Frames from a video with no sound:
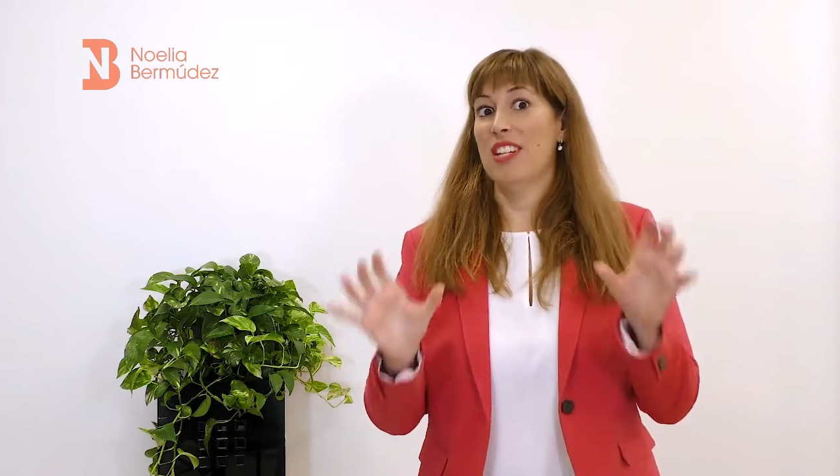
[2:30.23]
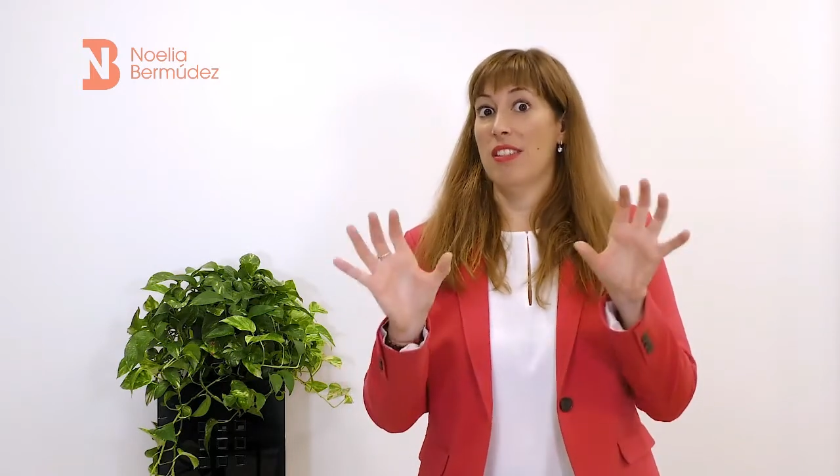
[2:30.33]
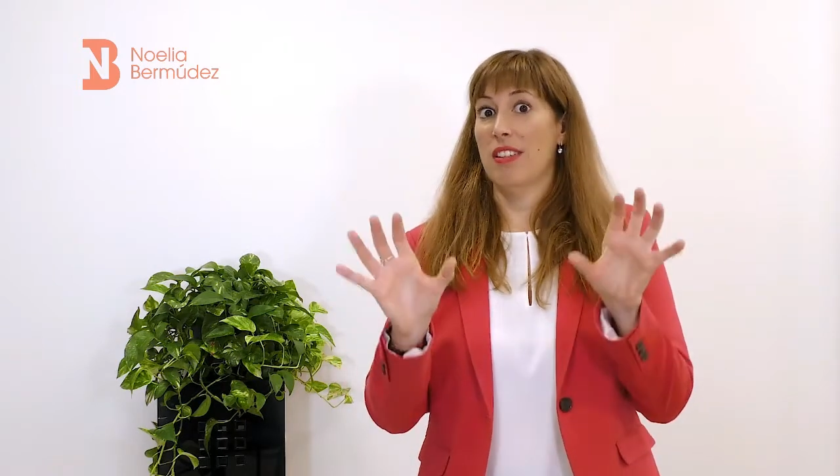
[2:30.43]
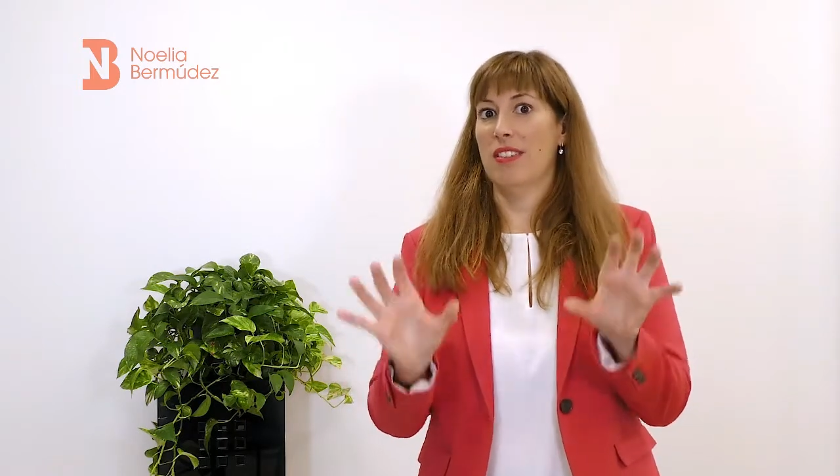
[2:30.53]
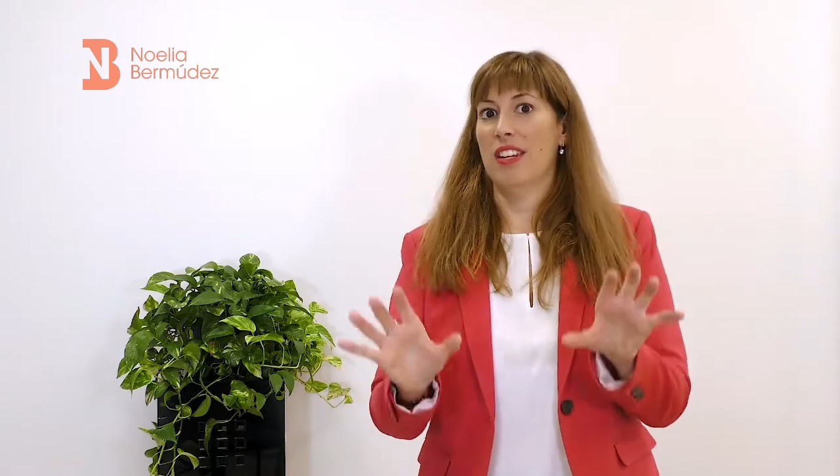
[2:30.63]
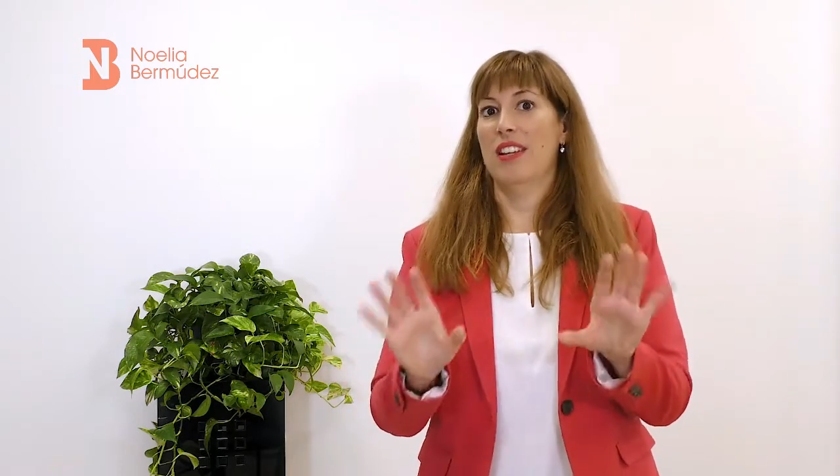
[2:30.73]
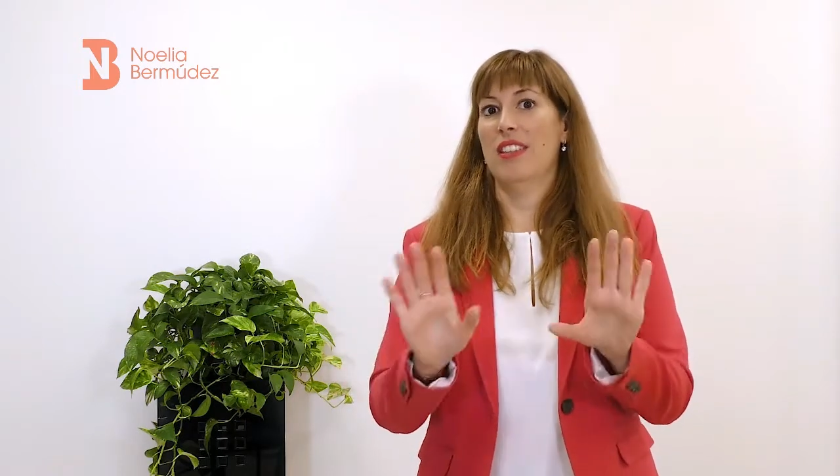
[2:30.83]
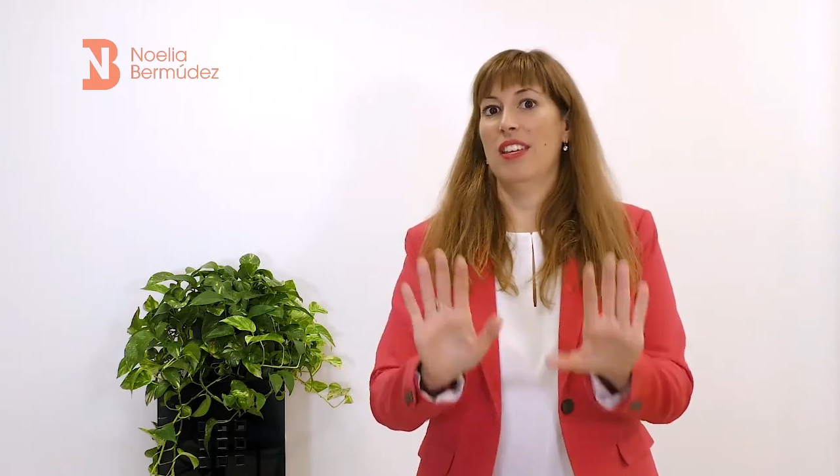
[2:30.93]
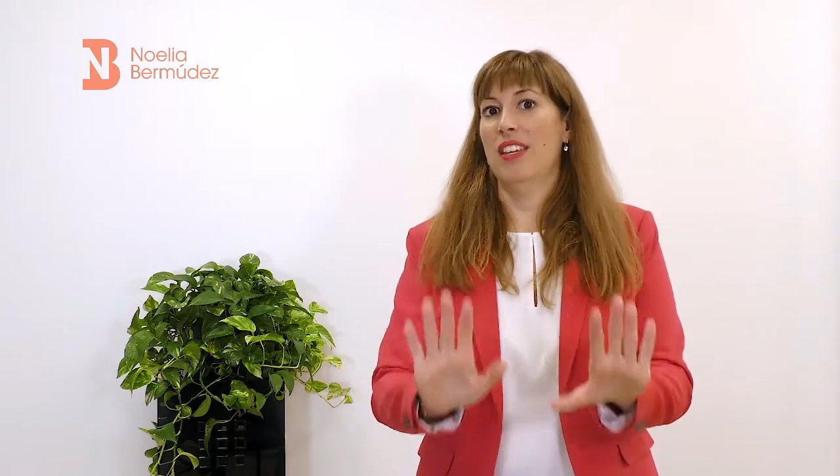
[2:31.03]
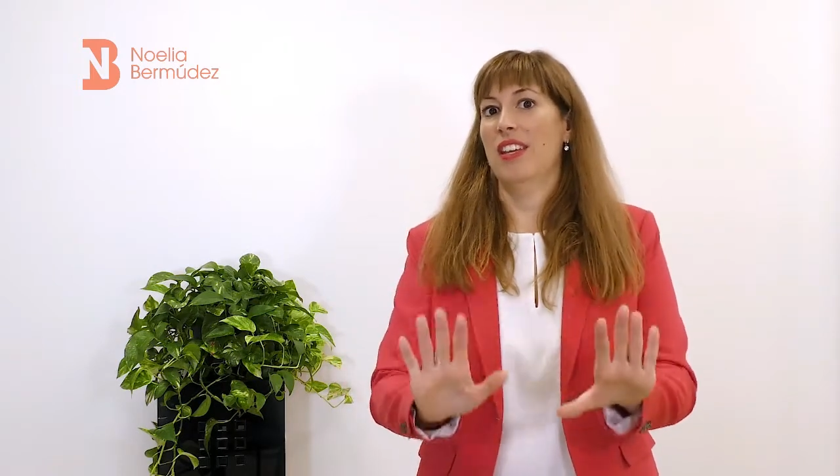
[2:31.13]
y
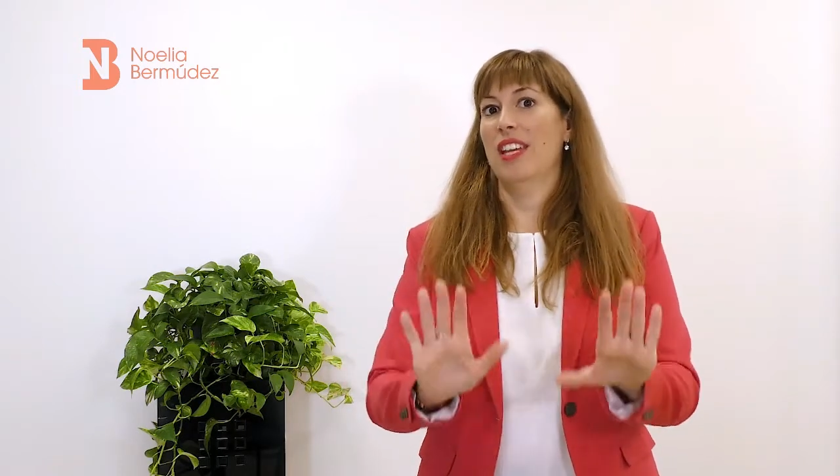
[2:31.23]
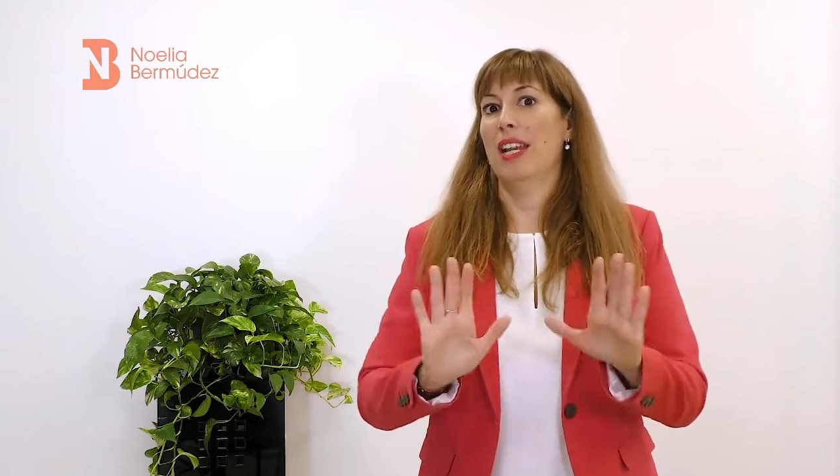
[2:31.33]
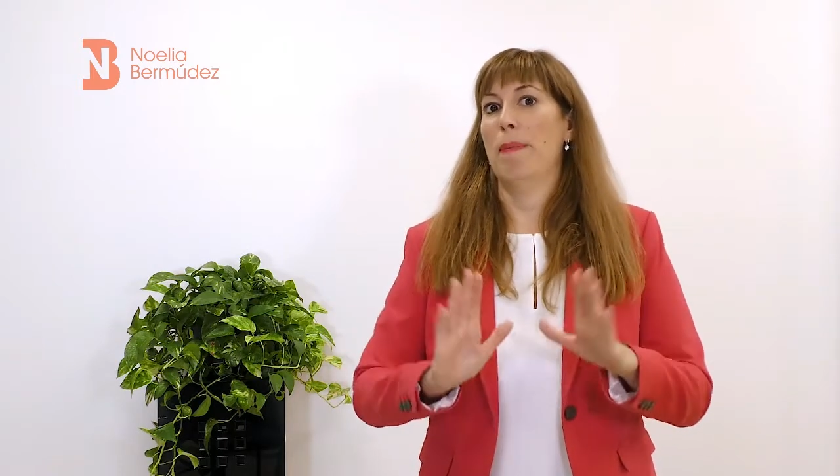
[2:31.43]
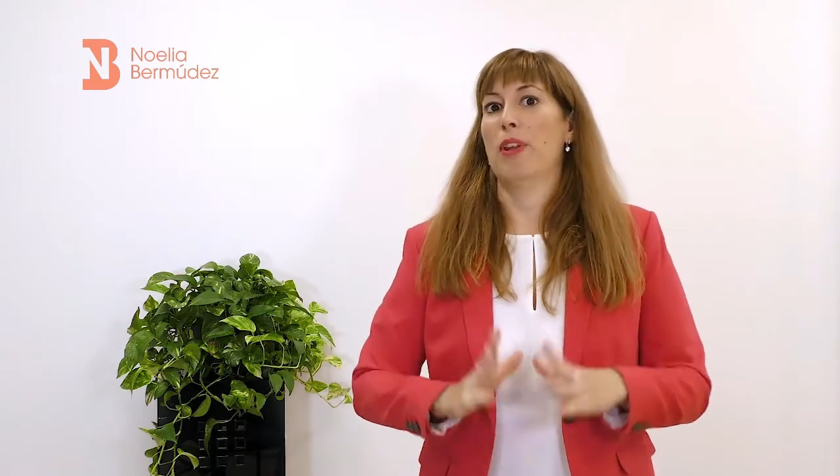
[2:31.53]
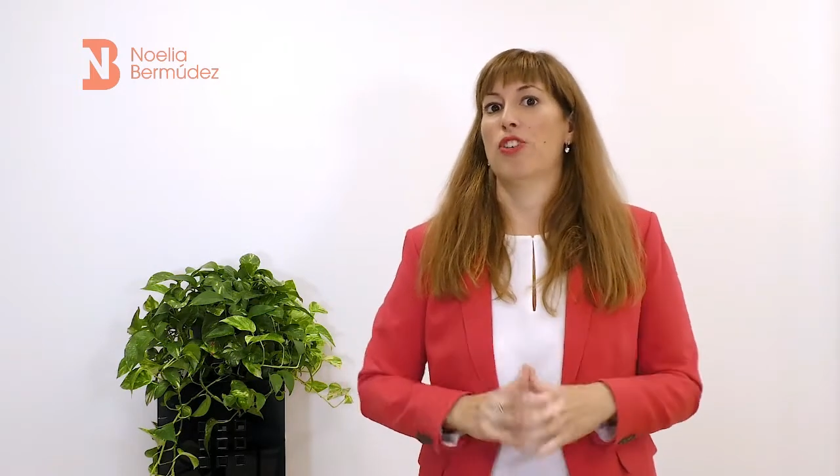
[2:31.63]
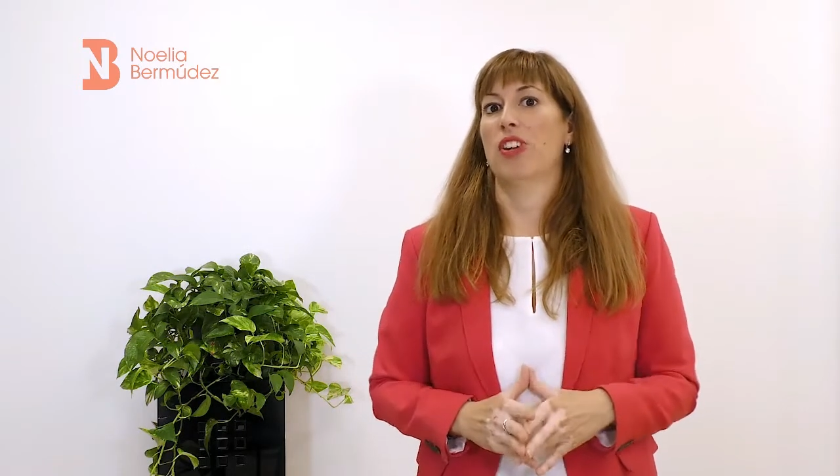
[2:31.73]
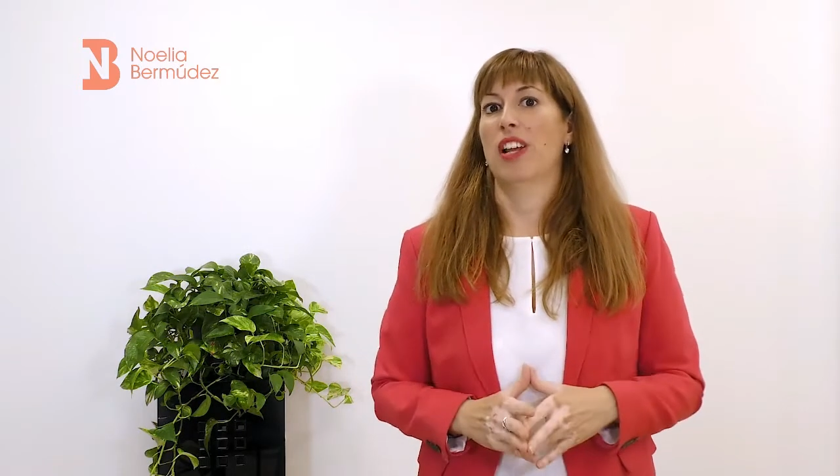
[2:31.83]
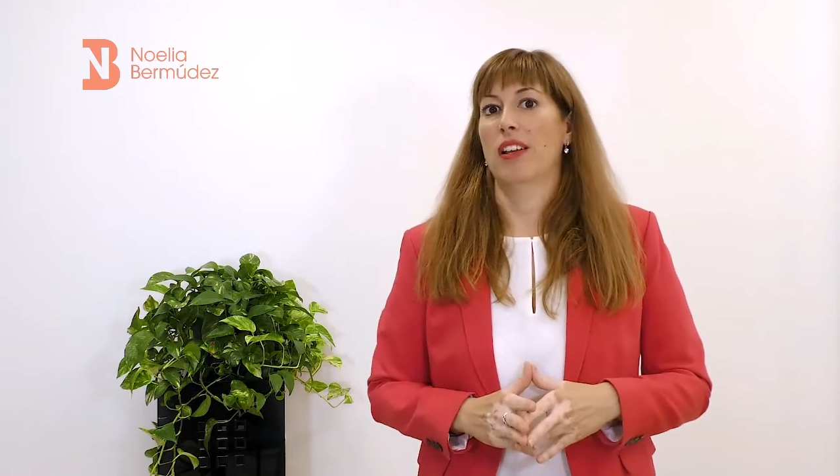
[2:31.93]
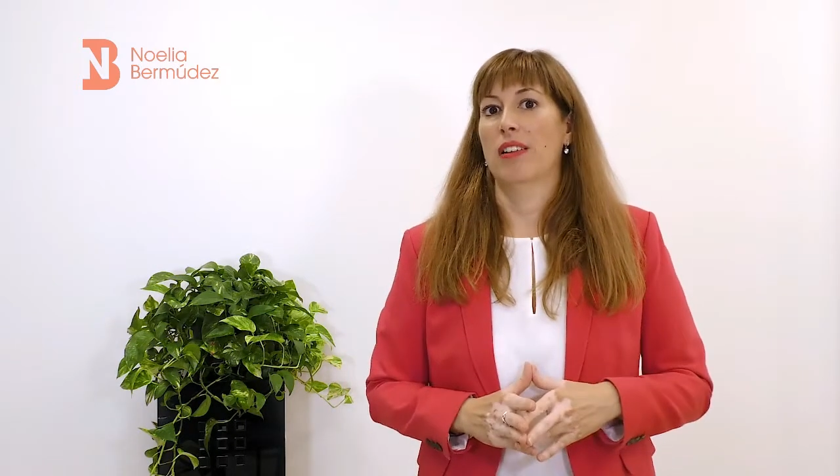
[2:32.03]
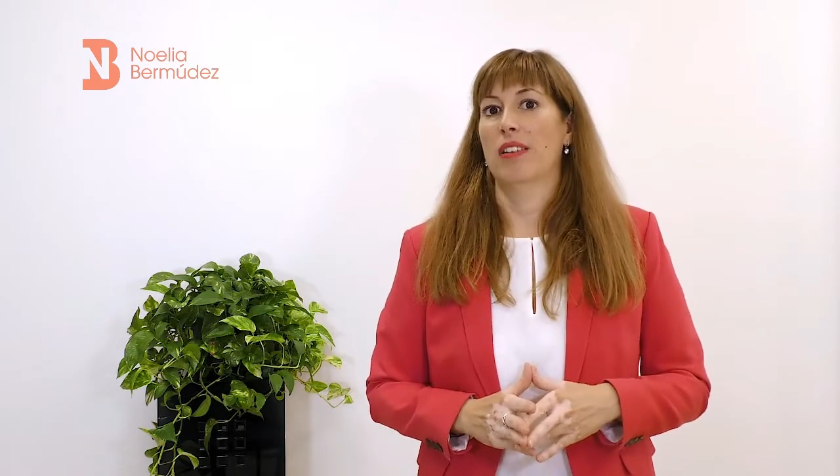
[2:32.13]
centrarte en la persona,